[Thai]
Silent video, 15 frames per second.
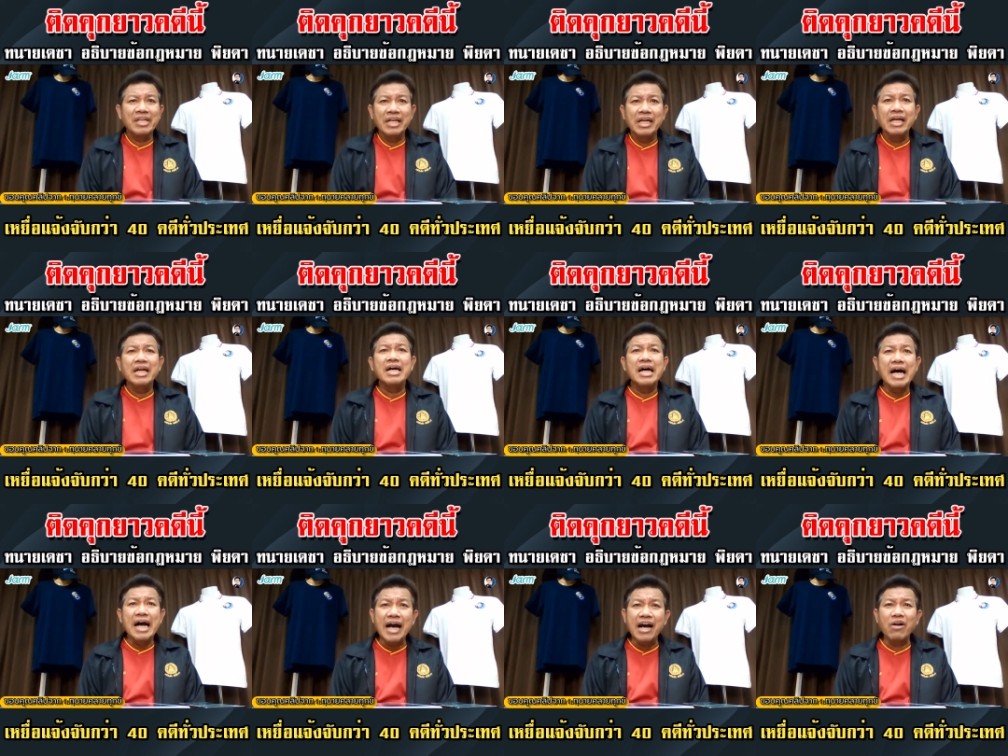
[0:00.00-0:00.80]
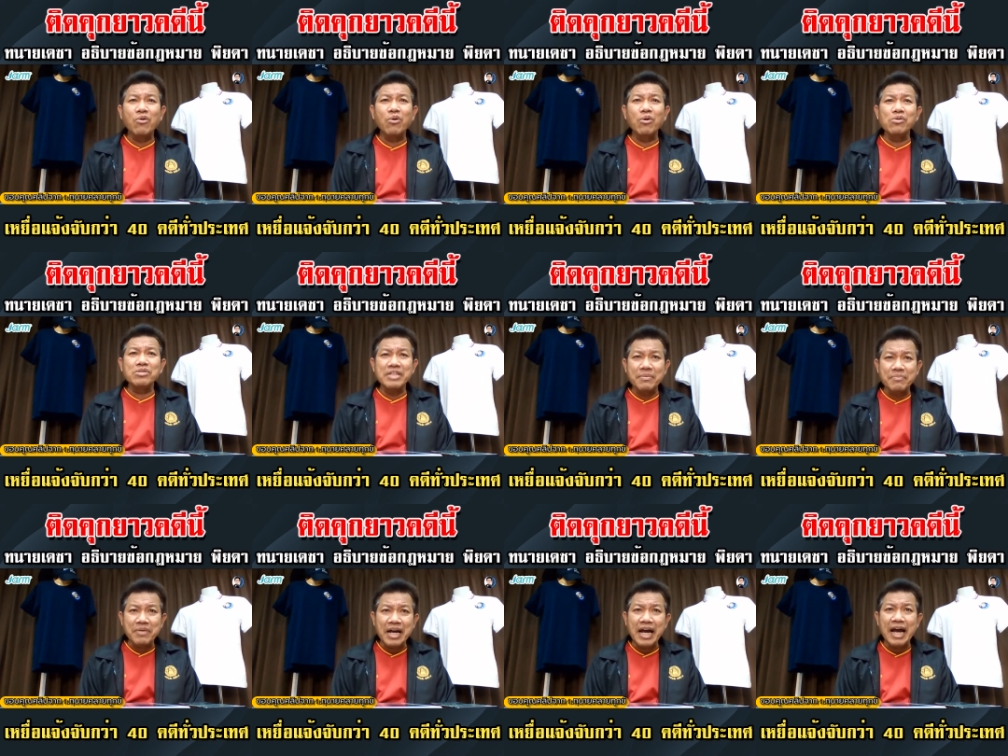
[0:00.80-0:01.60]
5 คูณ
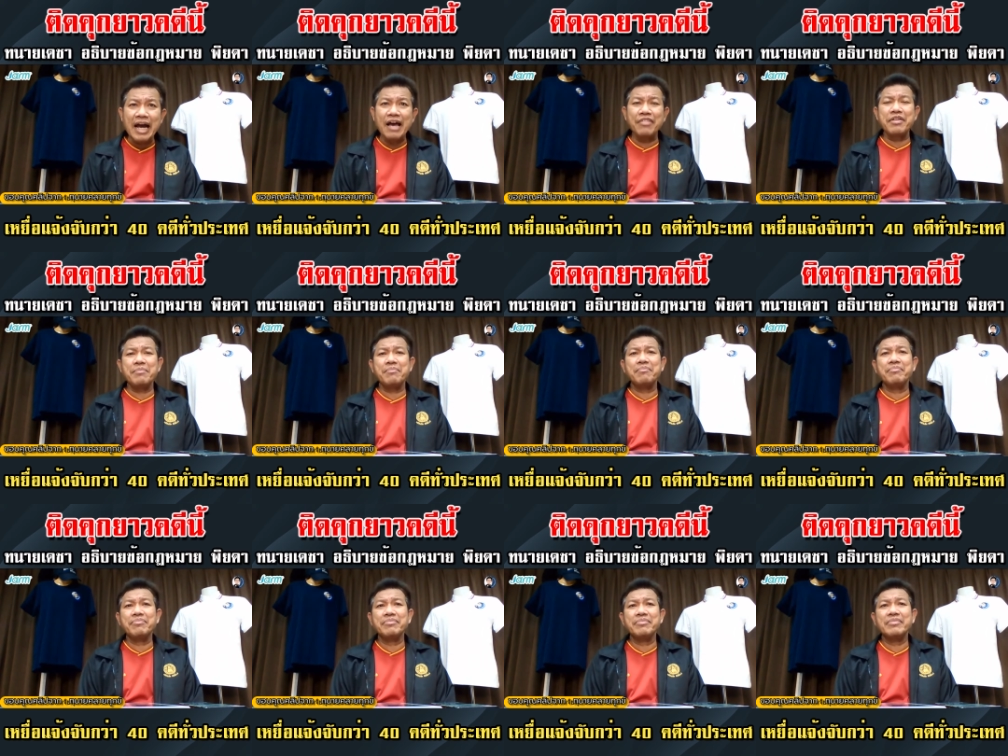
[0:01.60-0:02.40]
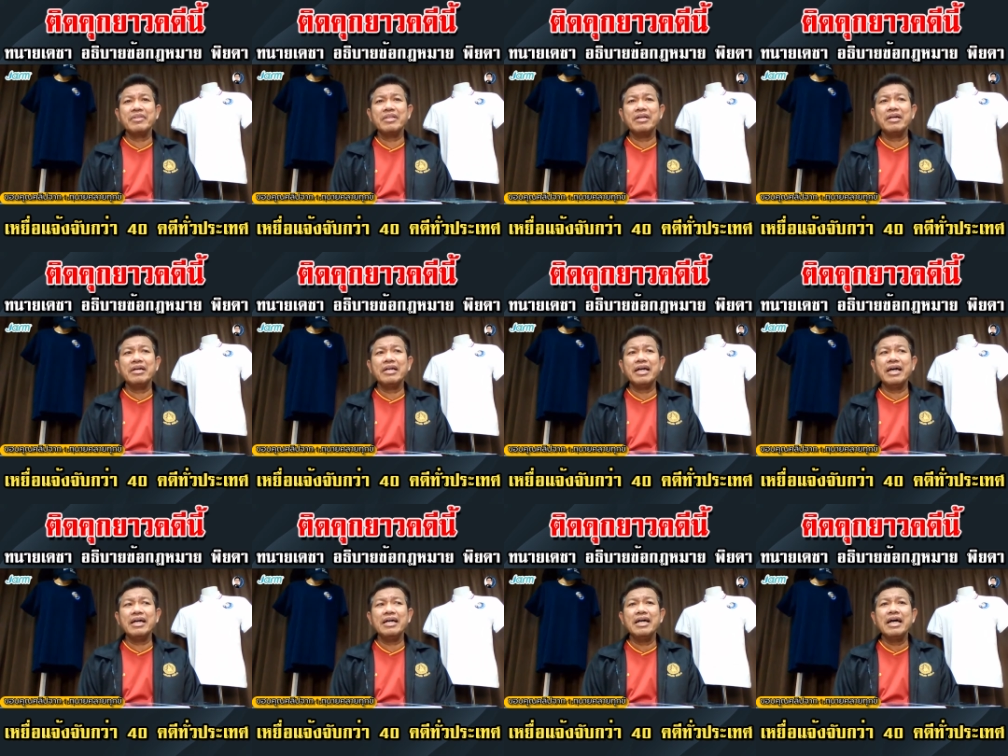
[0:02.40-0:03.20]
10 ก็ 50
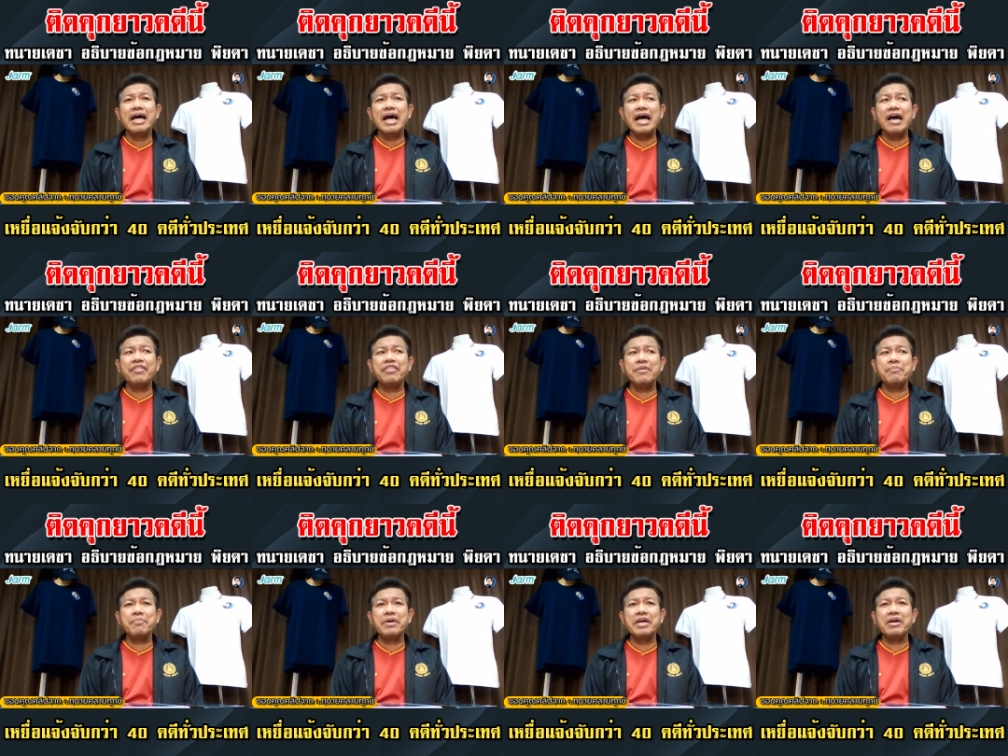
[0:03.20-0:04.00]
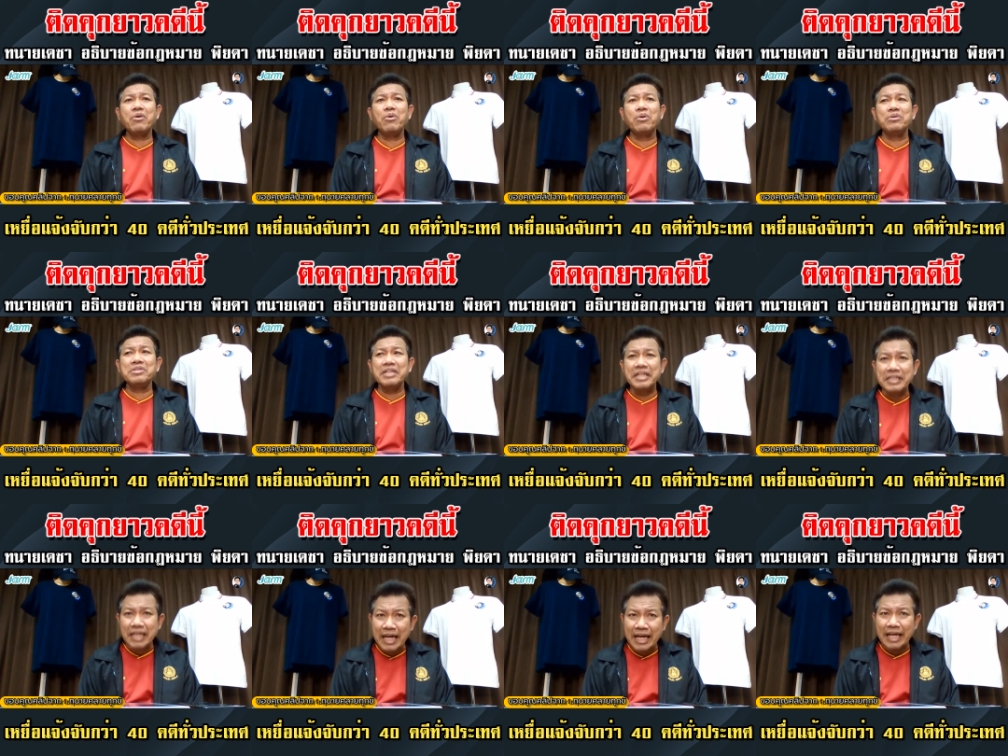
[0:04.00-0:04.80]
นะ50 ปีคูณ
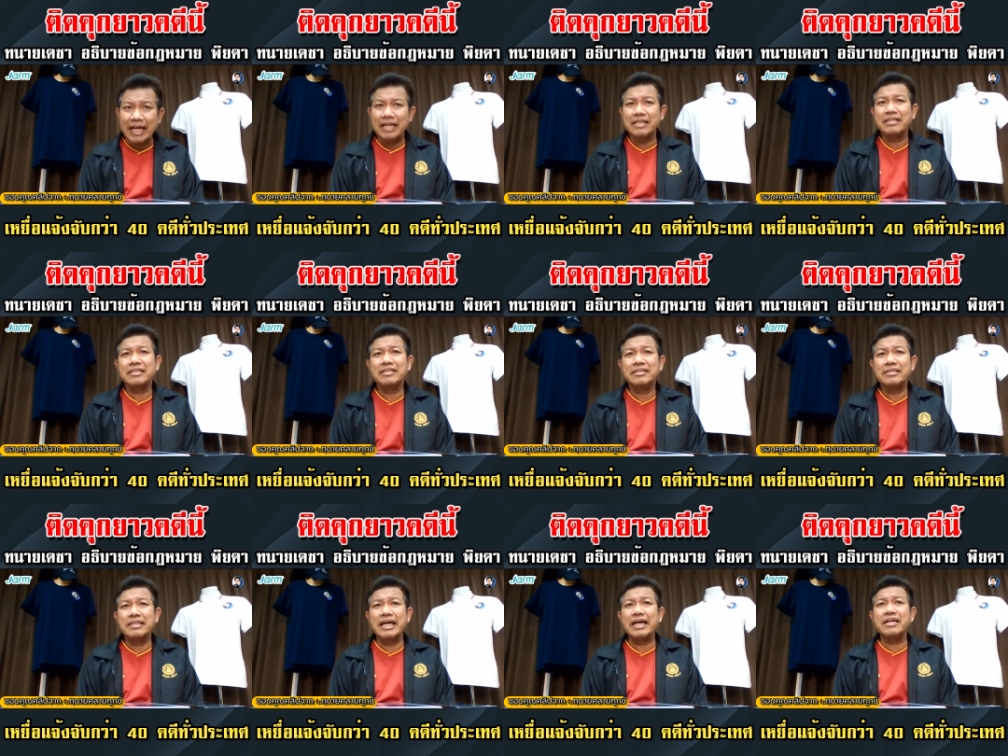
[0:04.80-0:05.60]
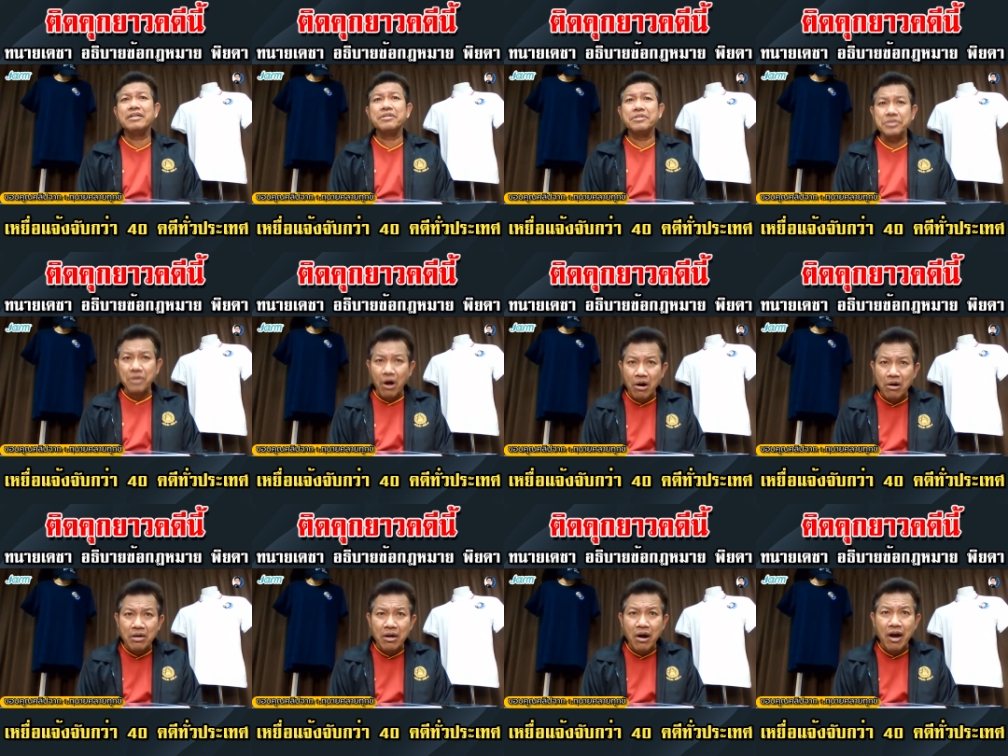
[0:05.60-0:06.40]
4 เท่าไหร่อ่ะนะ
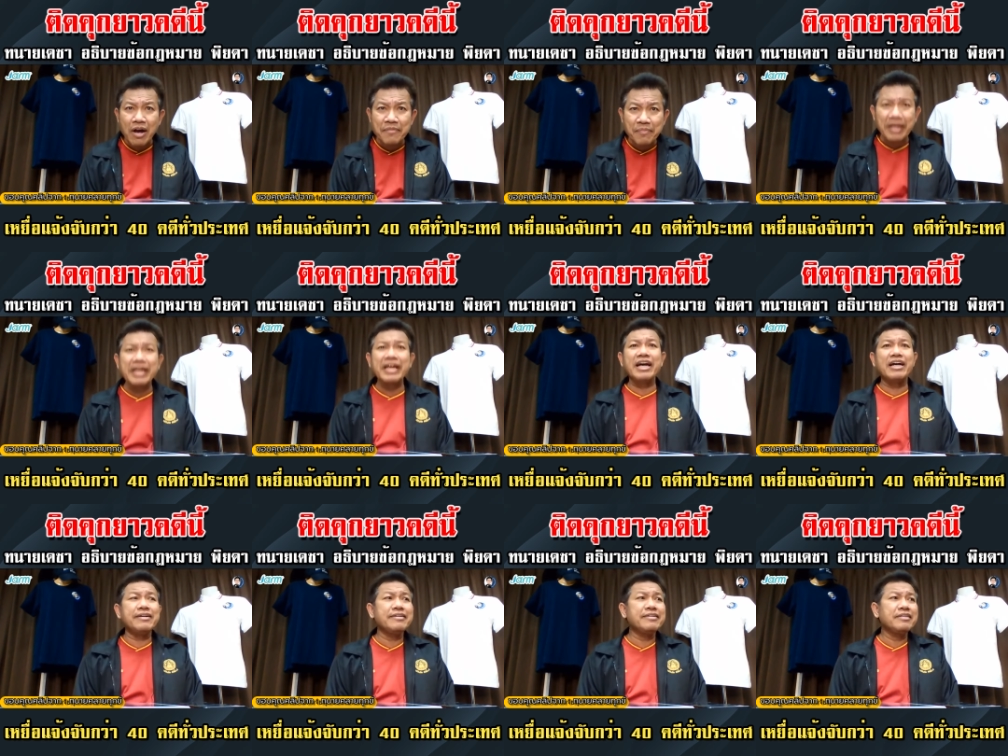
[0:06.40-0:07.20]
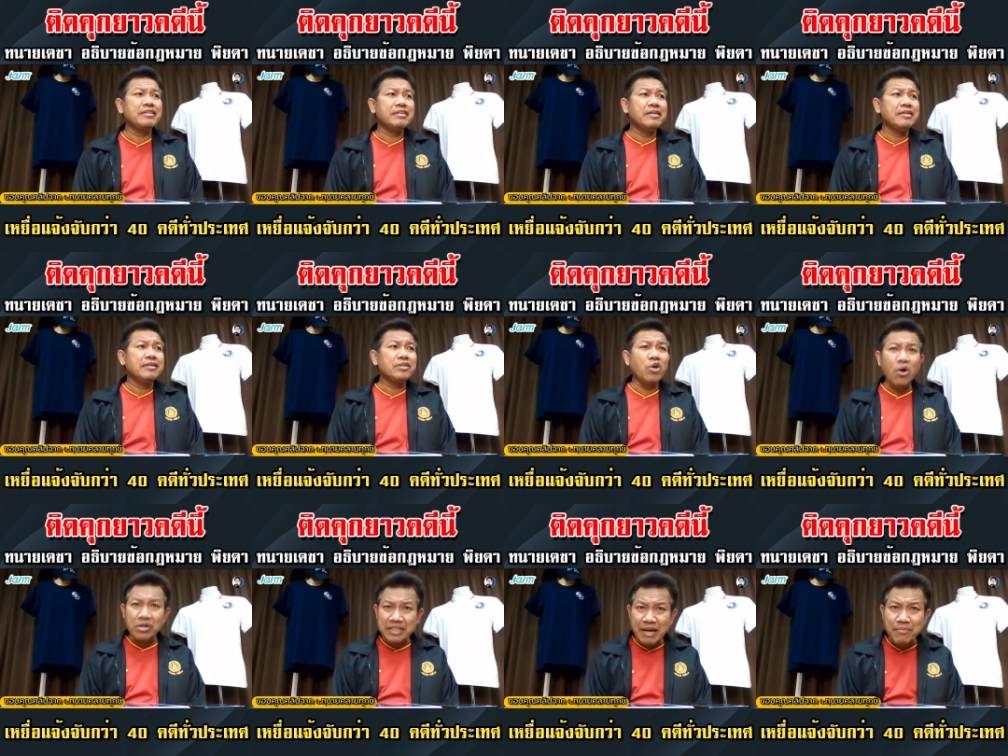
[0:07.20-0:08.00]
200 ปี
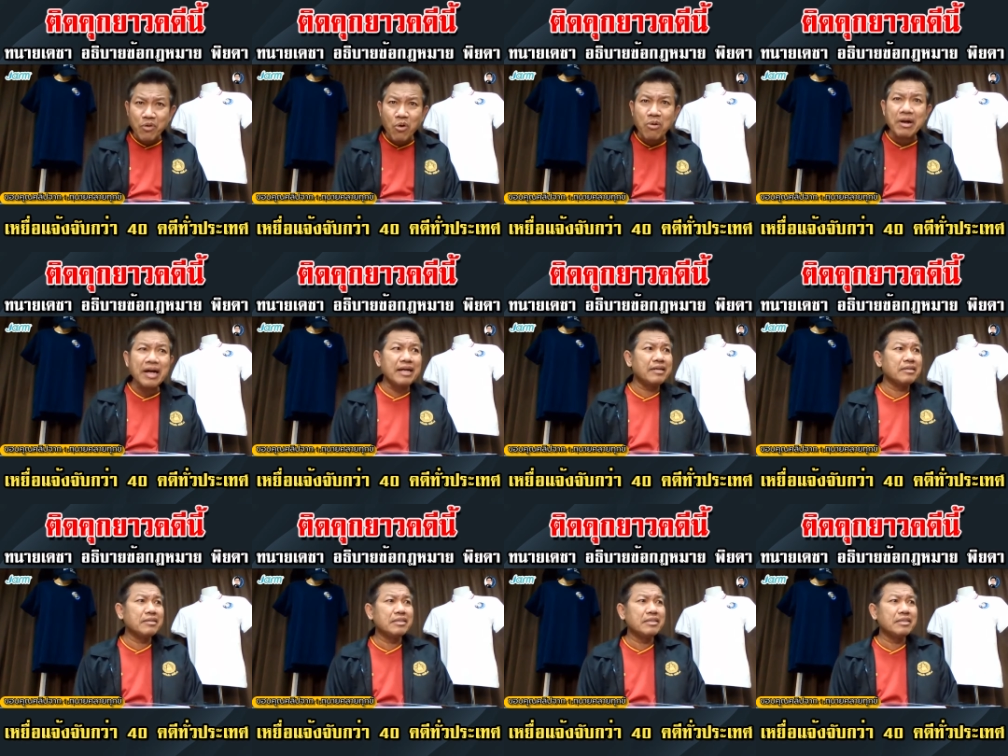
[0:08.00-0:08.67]
โทษจำคุกอ่ะ